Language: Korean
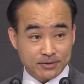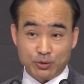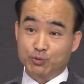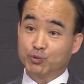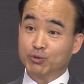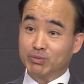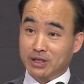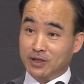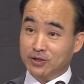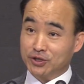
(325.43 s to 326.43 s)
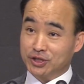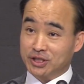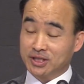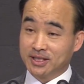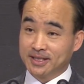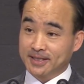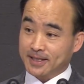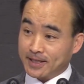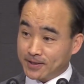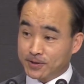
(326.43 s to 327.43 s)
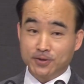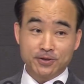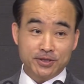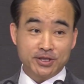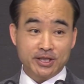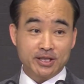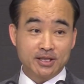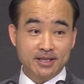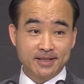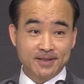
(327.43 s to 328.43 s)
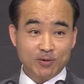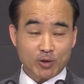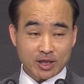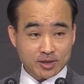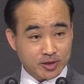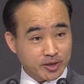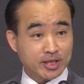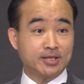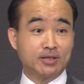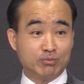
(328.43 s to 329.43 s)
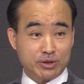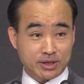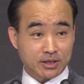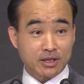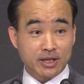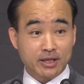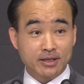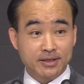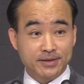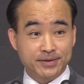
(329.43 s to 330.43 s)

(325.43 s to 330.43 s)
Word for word: 너 구원 받았는지 다리 건널 때 확실히 다시 한번 생각해.